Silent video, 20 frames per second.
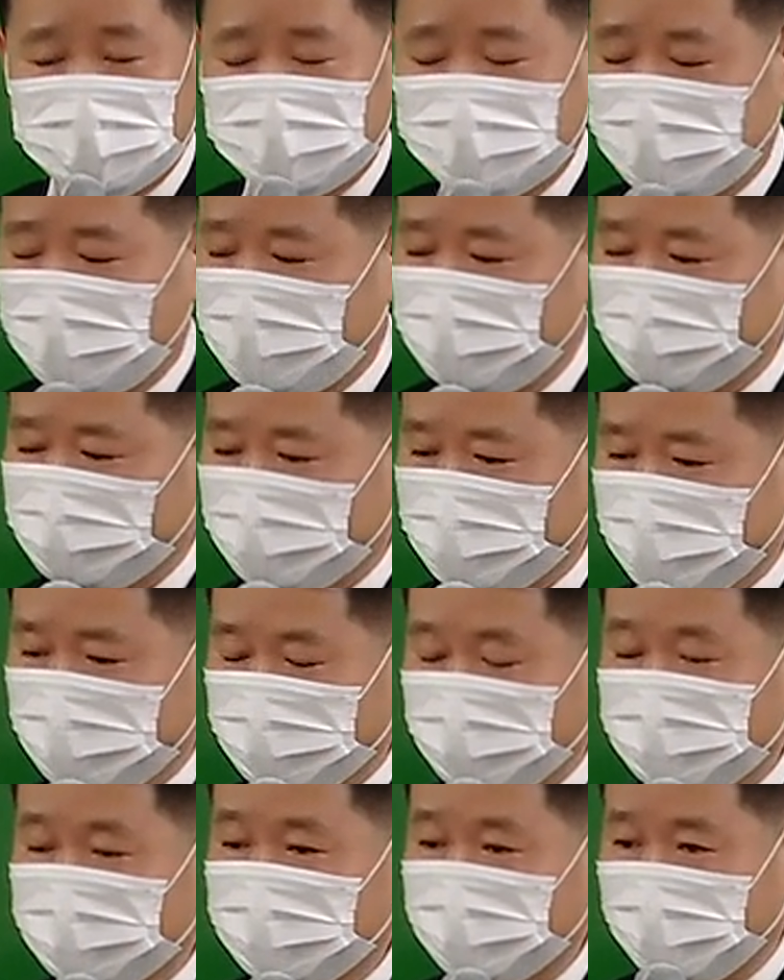암기를
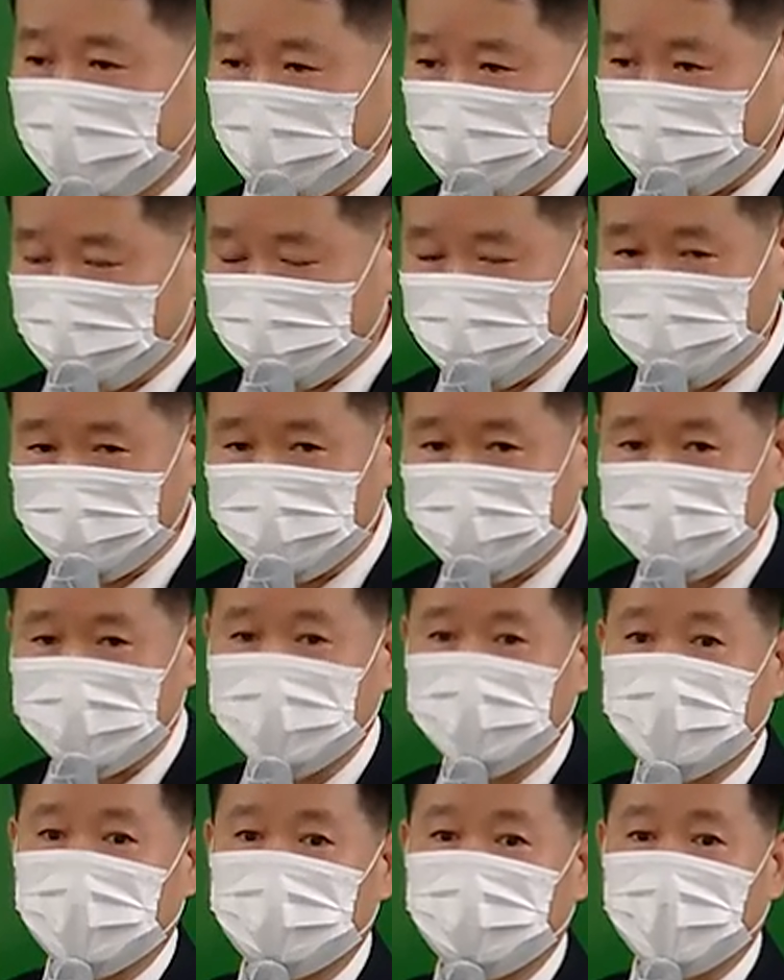먼저 하고, 그
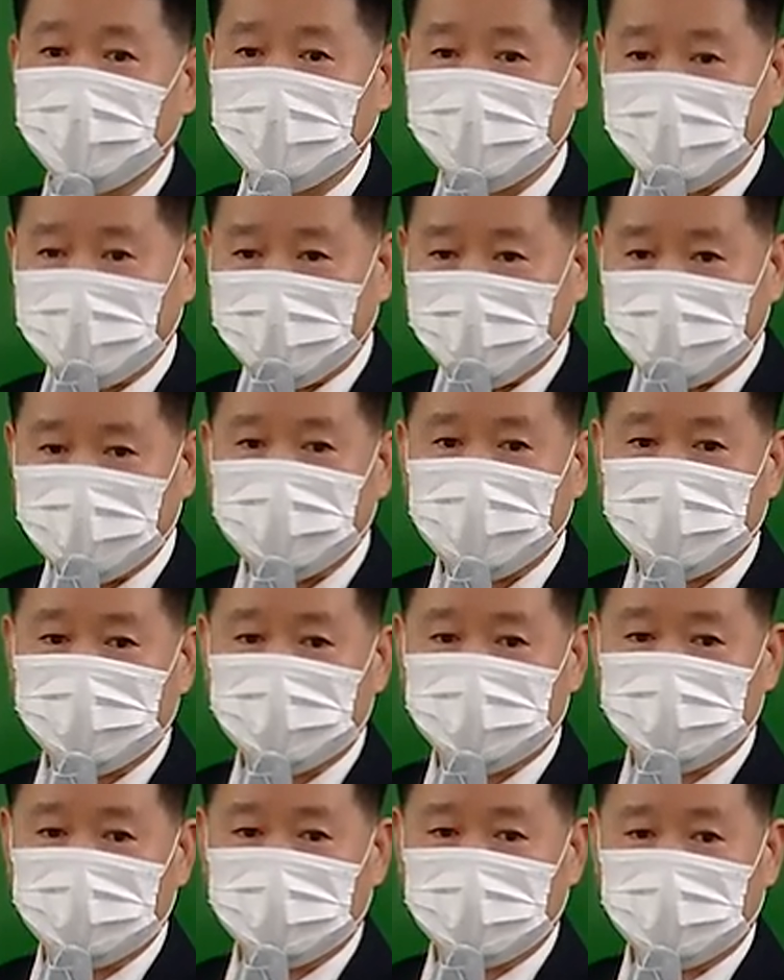다음에 이해를 할
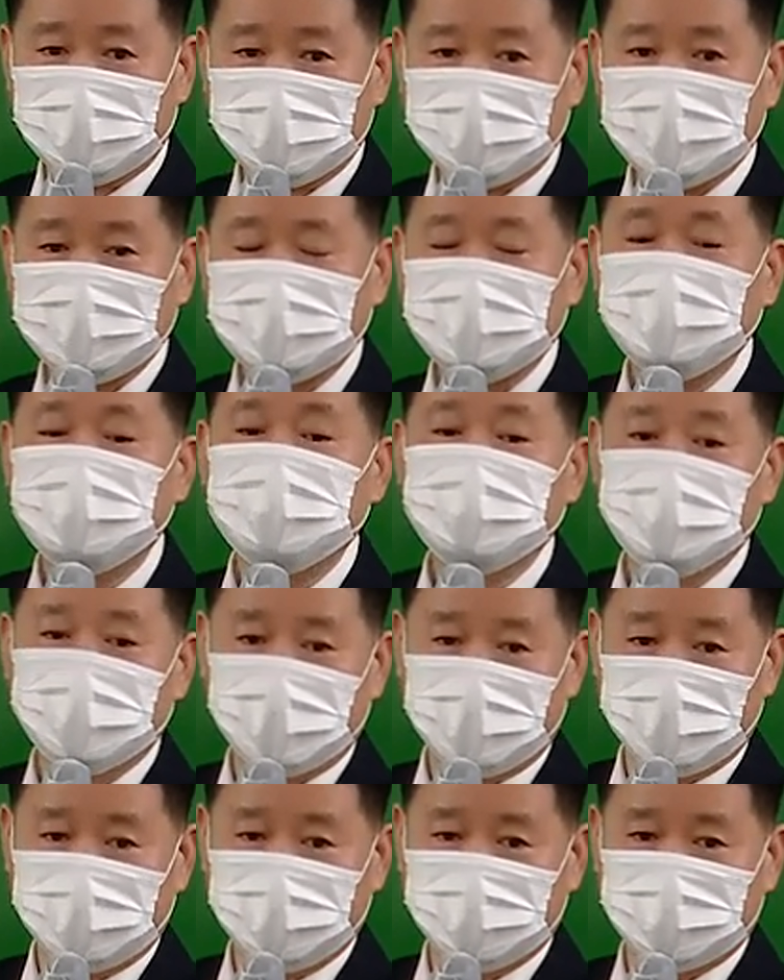거냐, 그
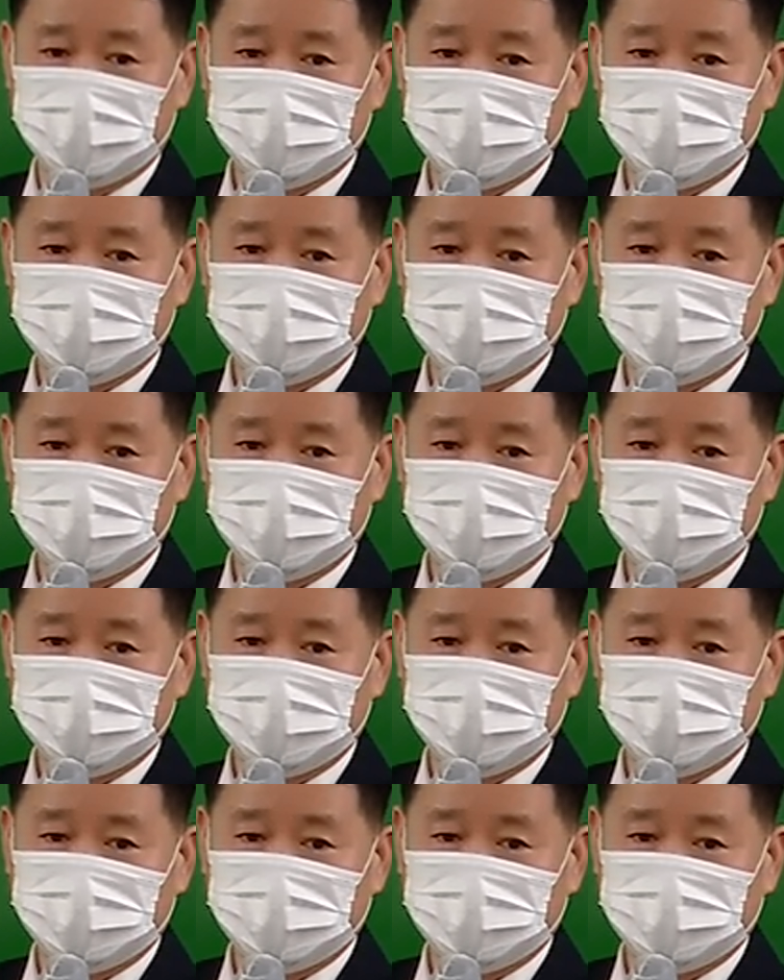문제예요.